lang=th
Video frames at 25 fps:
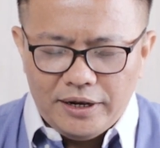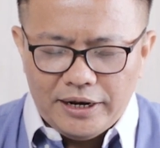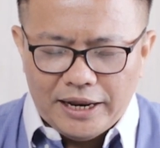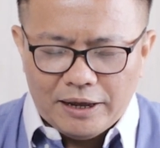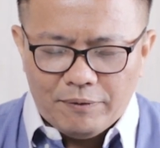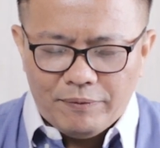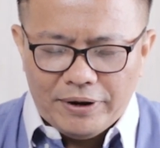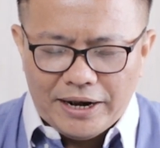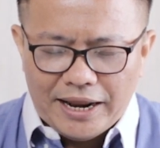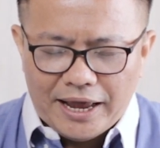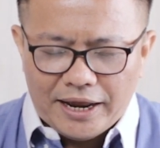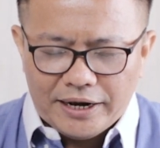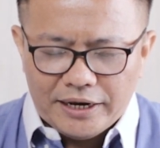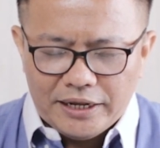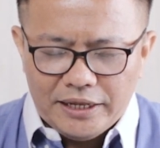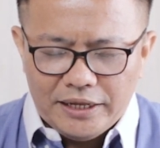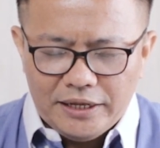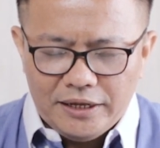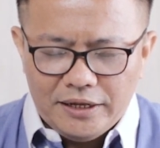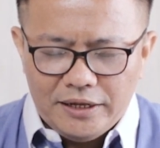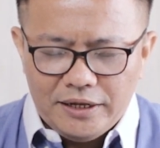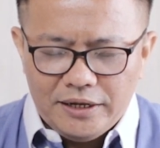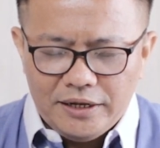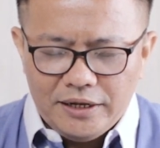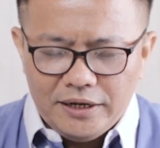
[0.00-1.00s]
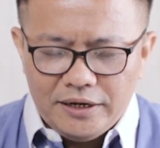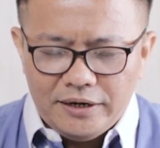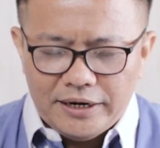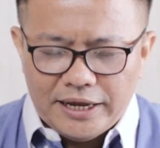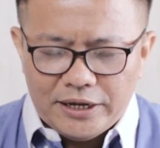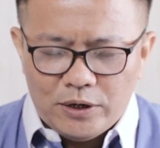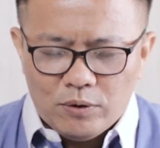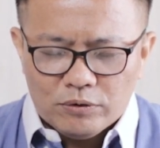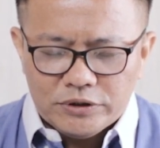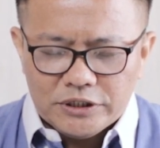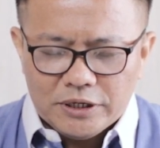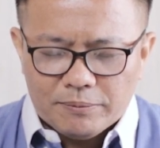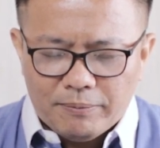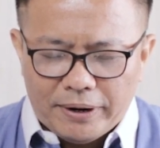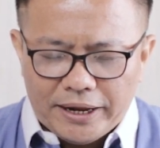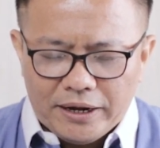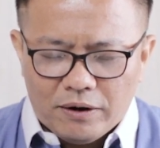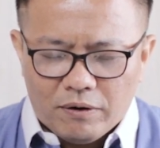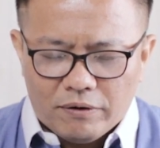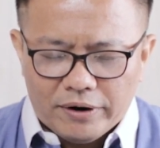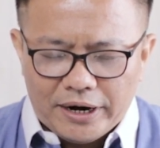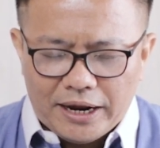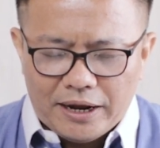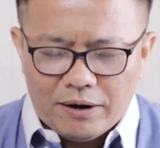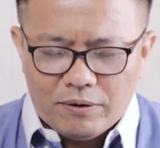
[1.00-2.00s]
และเวลานี้ในยุคสมัย
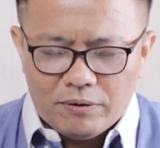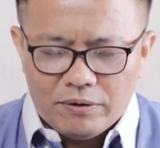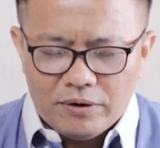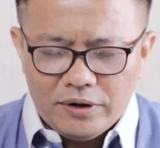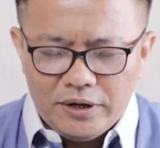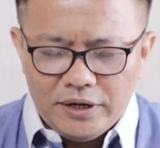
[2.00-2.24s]
ของเรา